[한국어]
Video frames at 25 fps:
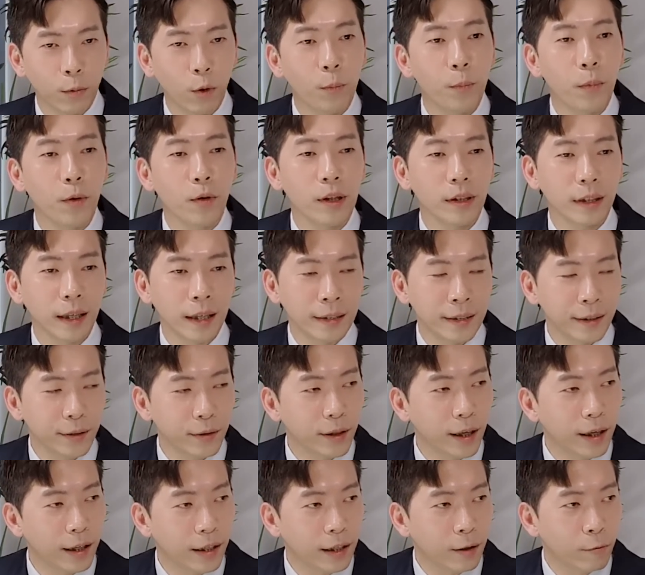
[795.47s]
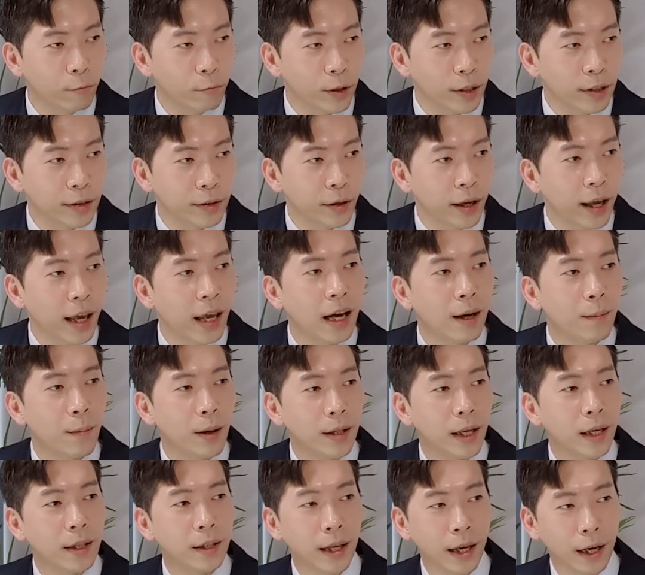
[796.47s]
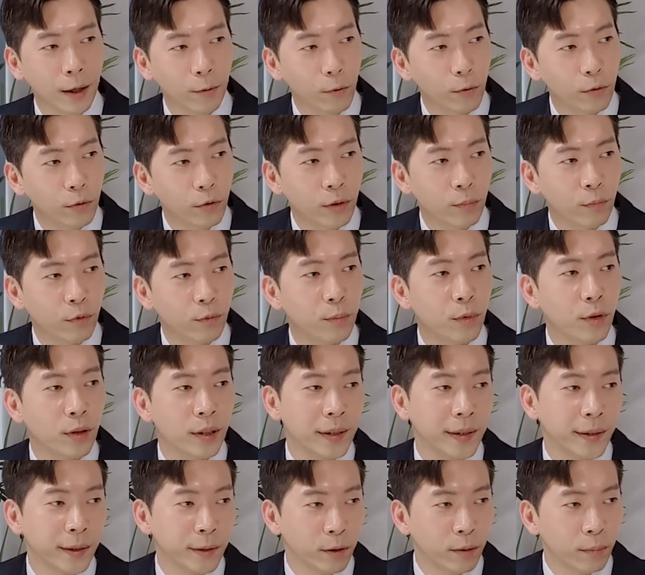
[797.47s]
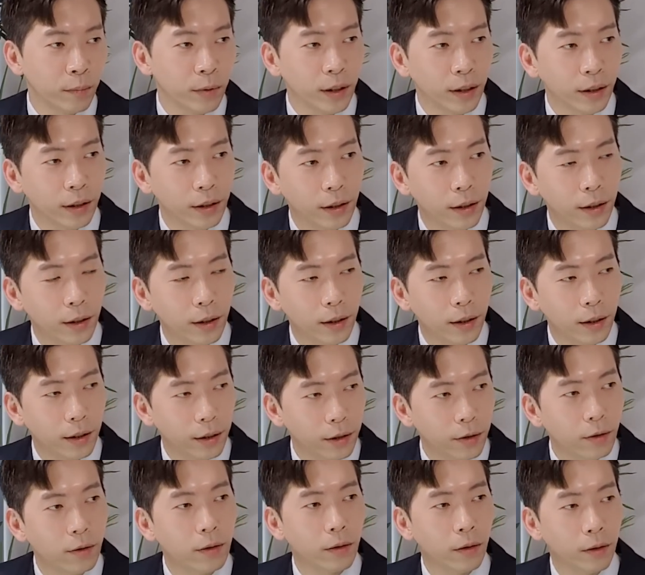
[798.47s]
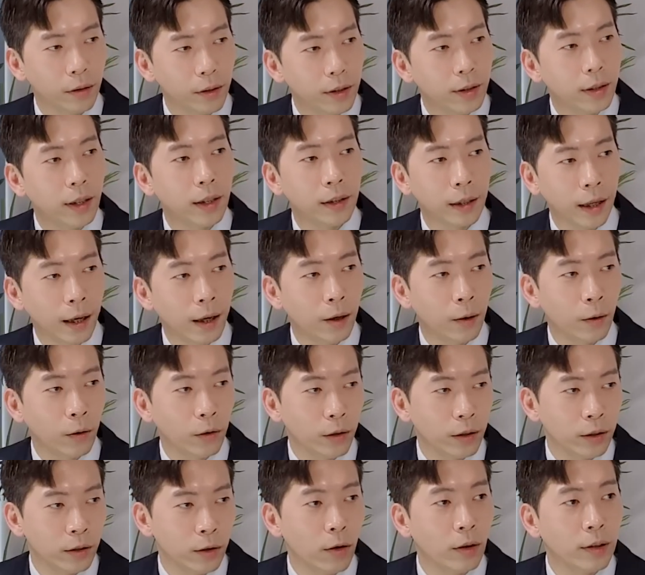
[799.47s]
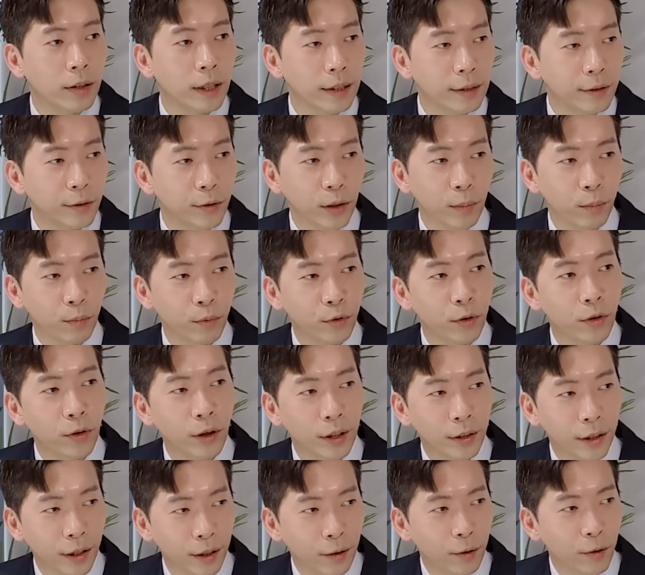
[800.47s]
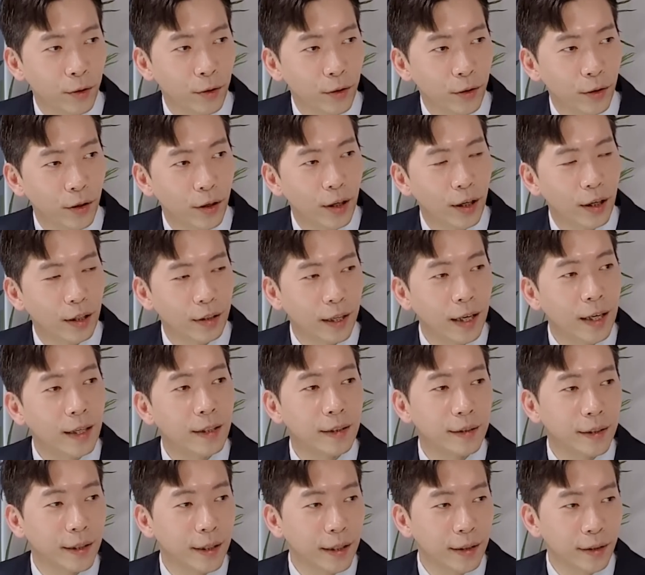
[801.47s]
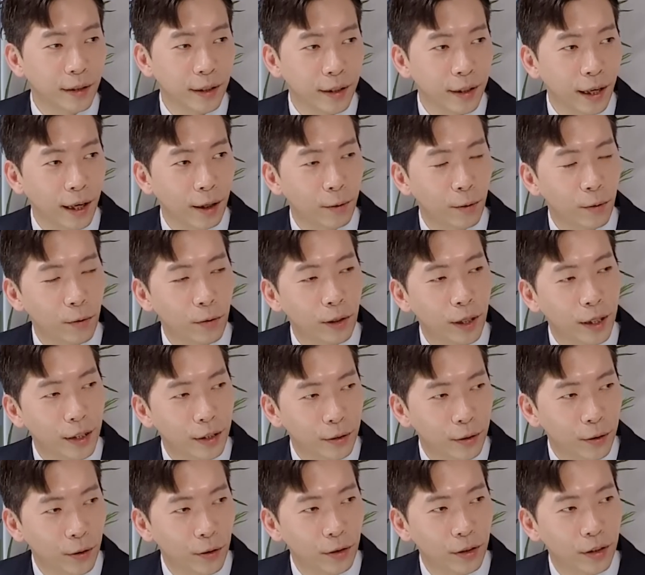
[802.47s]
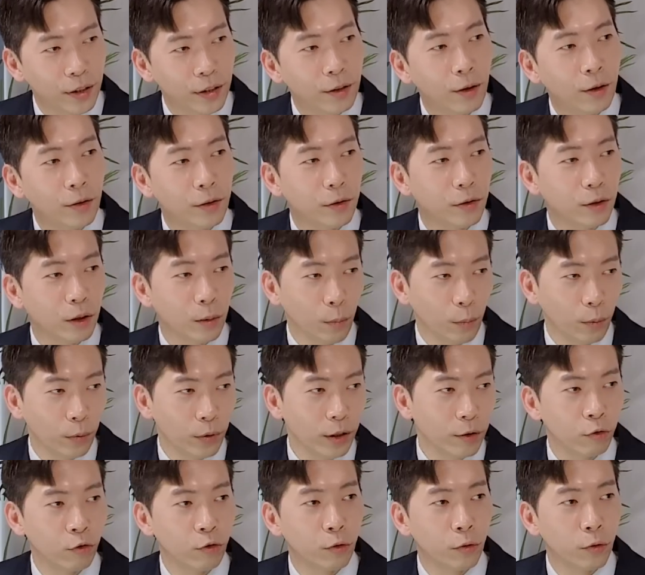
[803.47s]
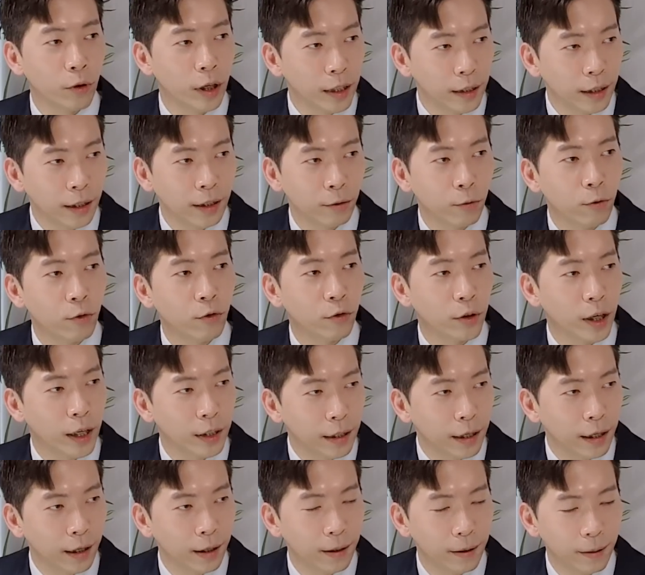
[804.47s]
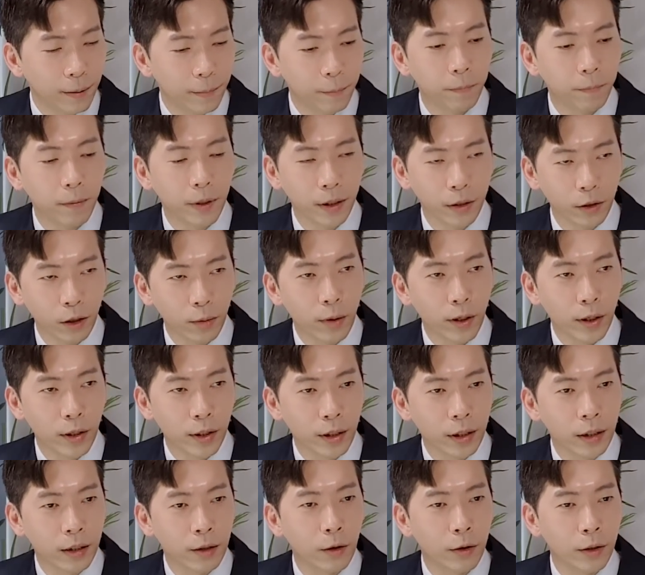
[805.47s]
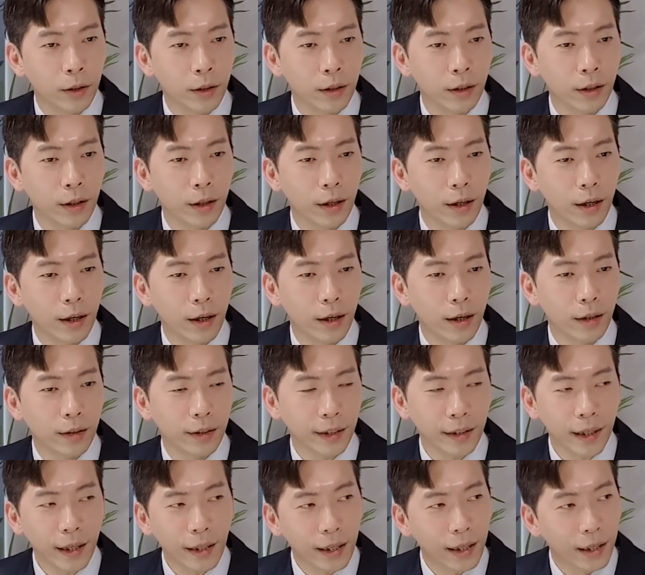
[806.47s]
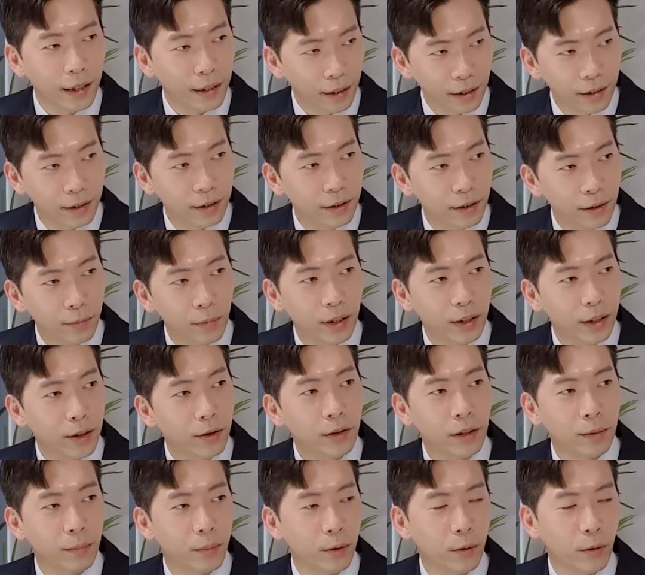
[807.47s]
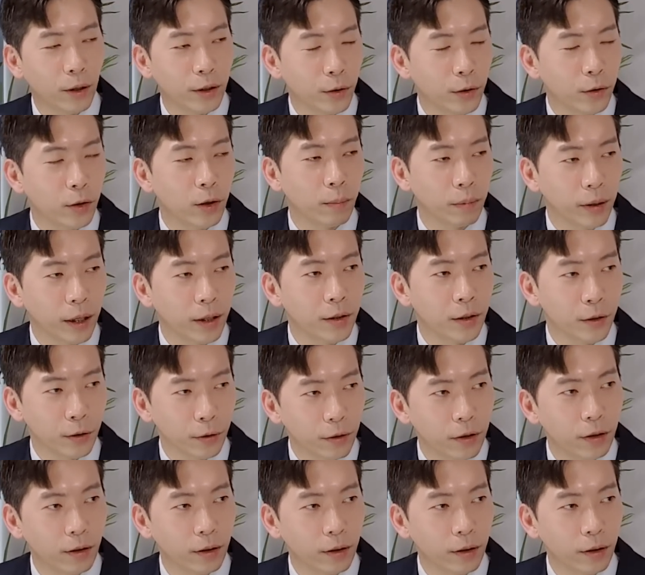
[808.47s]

목표를 달성하기 위해서 해야만 하는 행동들이 분명히 있을 겁니다. 그런 것들에 대한 거는 정당성이 부여가 된 거죠. 내 인생에서 이 행동을 하는 거는 그 어떤 것보다 중요하다, 소중하다. 그러면 이제 그거는 생각이 틈이 끼어들 필요가 전혀 없겠죠.